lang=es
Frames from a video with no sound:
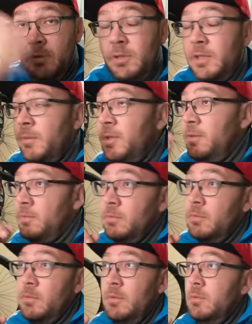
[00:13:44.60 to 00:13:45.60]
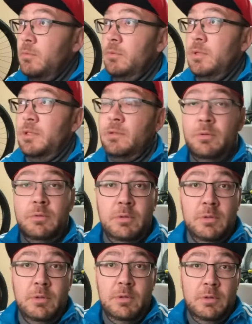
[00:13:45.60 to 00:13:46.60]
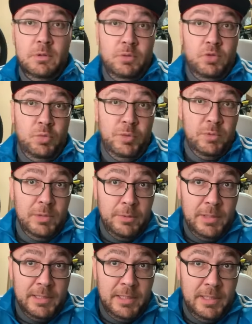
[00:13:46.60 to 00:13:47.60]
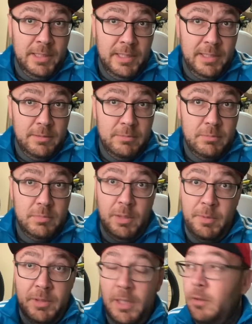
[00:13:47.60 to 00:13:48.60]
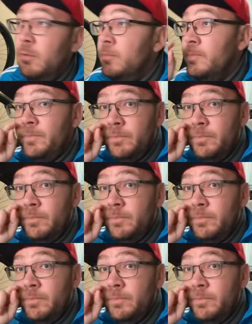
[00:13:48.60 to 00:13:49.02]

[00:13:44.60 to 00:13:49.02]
cojones también. Porque esto, subiendo una zona técnica, te veo andando.